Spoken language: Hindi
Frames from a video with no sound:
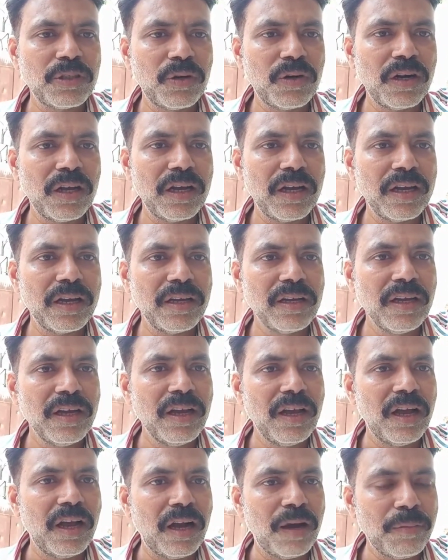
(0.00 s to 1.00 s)
चौड़ा है
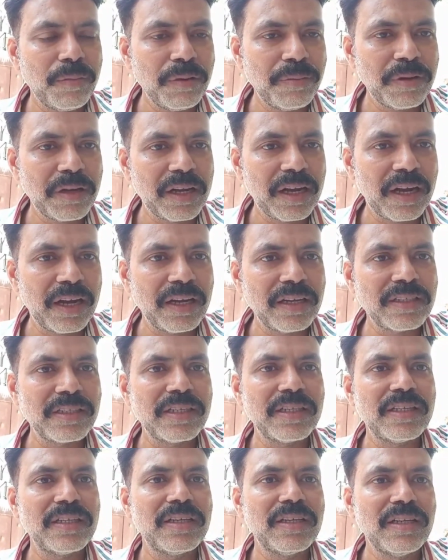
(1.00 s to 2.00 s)
हमें भी घर
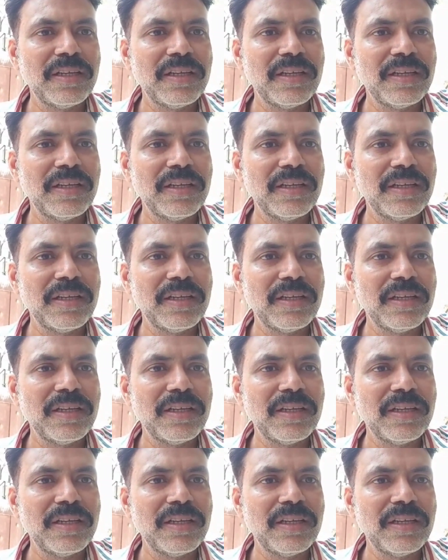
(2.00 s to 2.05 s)
से